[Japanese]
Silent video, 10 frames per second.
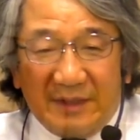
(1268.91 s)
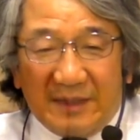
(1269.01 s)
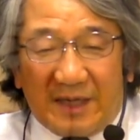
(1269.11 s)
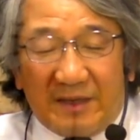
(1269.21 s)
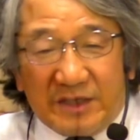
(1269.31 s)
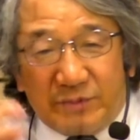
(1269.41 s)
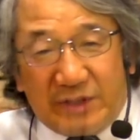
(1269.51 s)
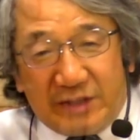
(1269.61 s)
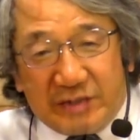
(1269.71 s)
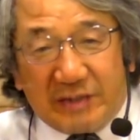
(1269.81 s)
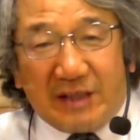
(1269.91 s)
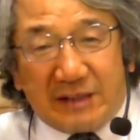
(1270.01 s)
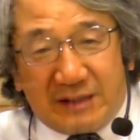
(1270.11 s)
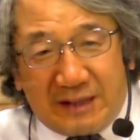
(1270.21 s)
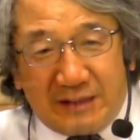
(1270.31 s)
彼らは自分で何してるか分かっ
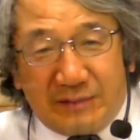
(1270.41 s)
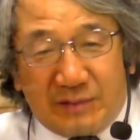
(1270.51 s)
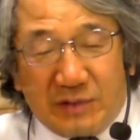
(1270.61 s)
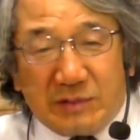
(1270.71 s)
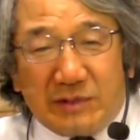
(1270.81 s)
てないどうしようも